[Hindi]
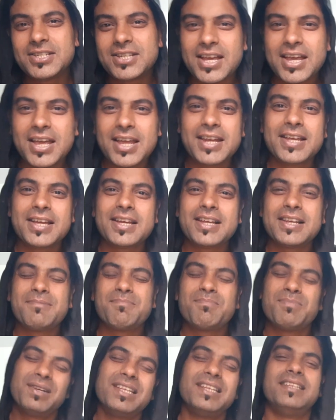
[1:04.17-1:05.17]
चैनल
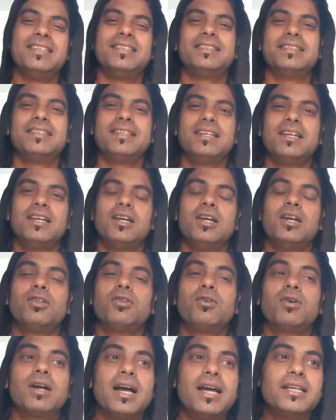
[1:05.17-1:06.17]
प्लीज
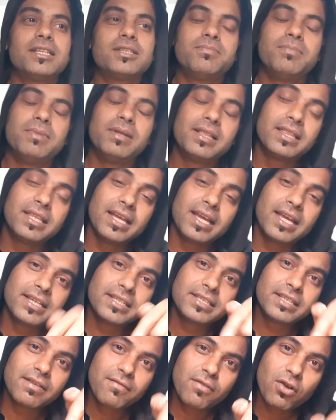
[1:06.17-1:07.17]
तो गाइज मिलते हैं
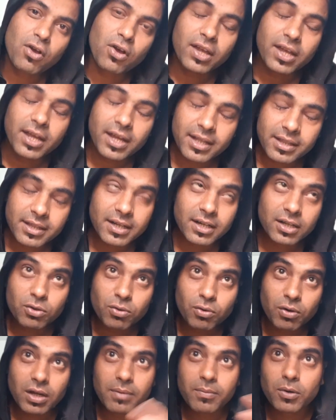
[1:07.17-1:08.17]
इसी ब्लॉग के अंदर
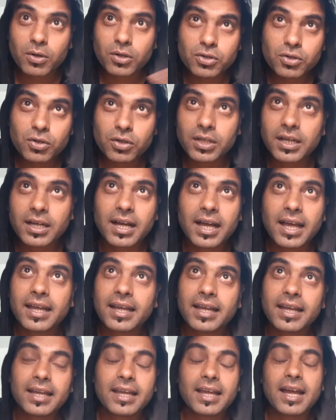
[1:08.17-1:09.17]
थोड़ा बहुत जो
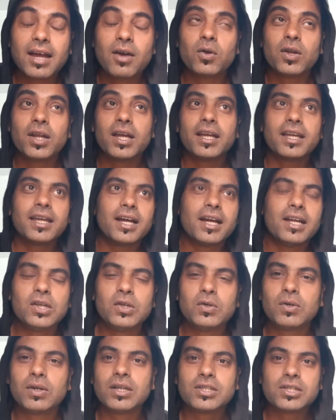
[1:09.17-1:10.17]
दिखाएंगे क्या हो रहा है क्या
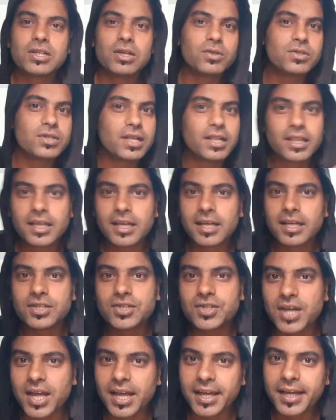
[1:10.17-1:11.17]
नहीं हो रहा चलो चलते हैं
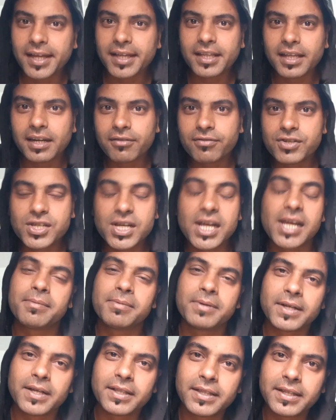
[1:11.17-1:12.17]
चाय की तरफ चाय
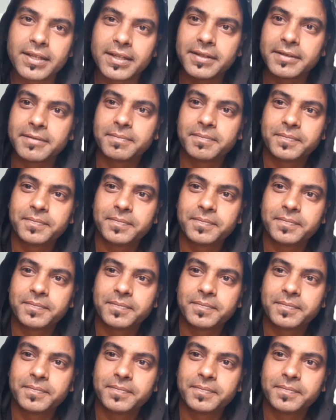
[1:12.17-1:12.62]
बनाते हैं